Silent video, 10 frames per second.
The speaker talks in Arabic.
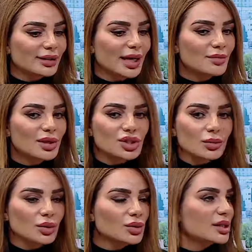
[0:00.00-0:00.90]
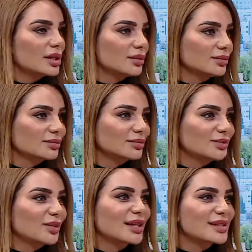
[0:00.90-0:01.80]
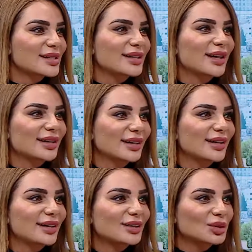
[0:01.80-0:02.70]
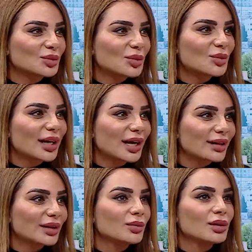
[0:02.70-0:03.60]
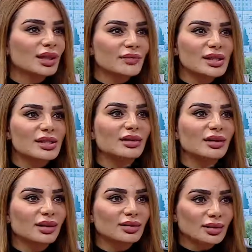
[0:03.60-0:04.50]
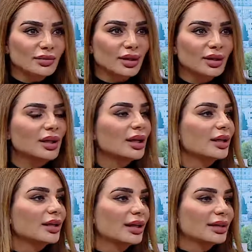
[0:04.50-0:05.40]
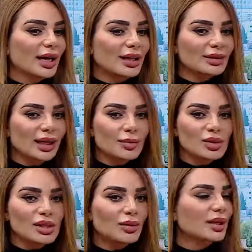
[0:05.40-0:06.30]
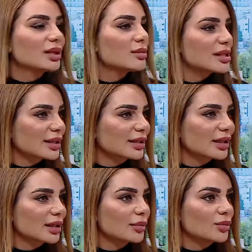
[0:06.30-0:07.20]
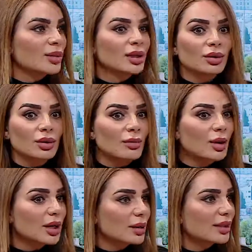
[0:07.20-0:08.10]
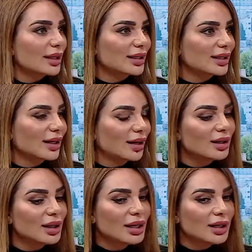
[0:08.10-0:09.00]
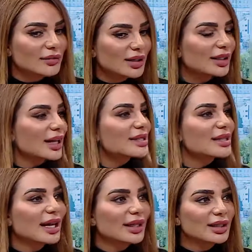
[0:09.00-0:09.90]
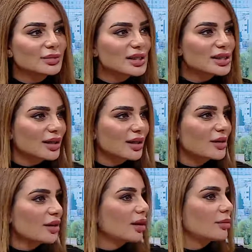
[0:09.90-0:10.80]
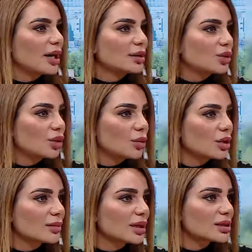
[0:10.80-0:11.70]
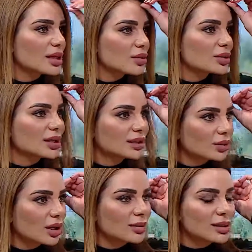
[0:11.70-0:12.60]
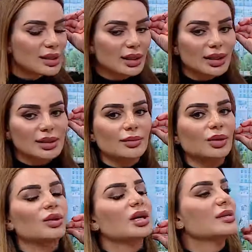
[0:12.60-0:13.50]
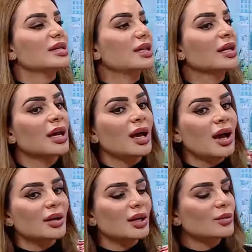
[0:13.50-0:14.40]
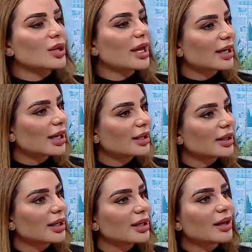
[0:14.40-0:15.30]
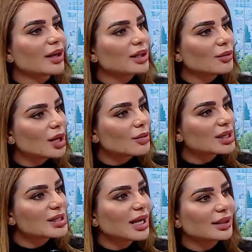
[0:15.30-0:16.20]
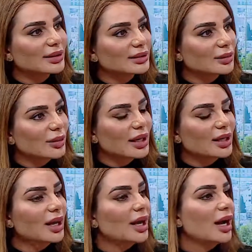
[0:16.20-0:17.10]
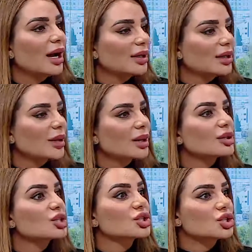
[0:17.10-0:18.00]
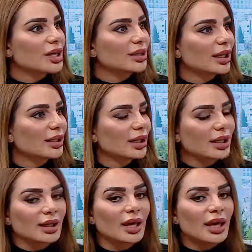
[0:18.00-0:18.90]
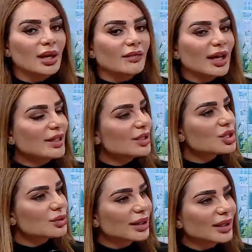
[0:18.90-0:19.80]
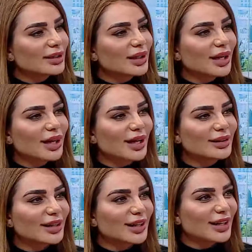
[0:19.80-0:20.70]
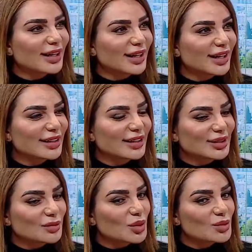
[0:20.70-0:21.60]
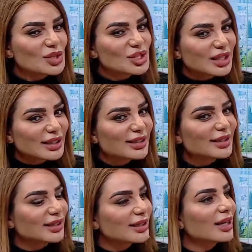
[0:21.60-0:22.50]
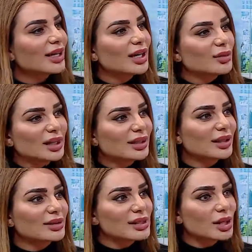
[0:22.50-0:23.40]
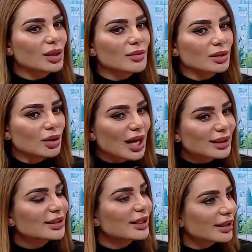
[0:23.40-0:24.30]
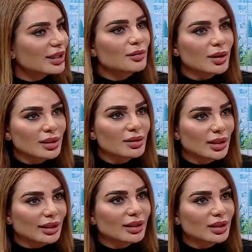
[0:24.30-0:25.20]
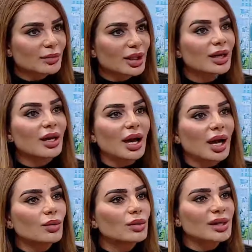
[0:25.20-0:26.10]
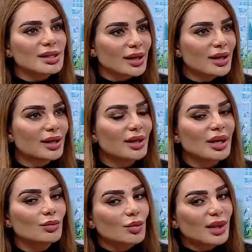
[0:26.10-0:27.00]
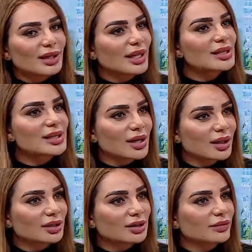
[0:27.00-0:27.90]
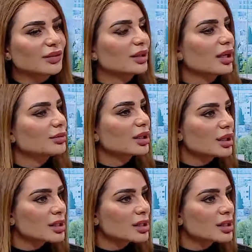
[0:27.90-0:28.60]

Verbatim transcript: دائما جو الاسره بياثر على النمو العقلي والنفسي للطفل يعني حتى على مستوى كلمه صغيره ممكن الام او الاب يحكيها في ناس لهلا بتتذكرها صحيح بعد عمر يمكن صاروا 30 و40 سنه لسه بحكوا لك مثلا انا ابوي حكى لي هيك انا ماما ساعدتني بهيك أثرت انا بابا شجعني على هيك فاحنا شوي عندنا هذا آه، يعني مش كثير بنقدر نستوعب انه حتى الكلمه الكلمه او صحيح. المزح ممكن ياثر على الطفل يا بطريقه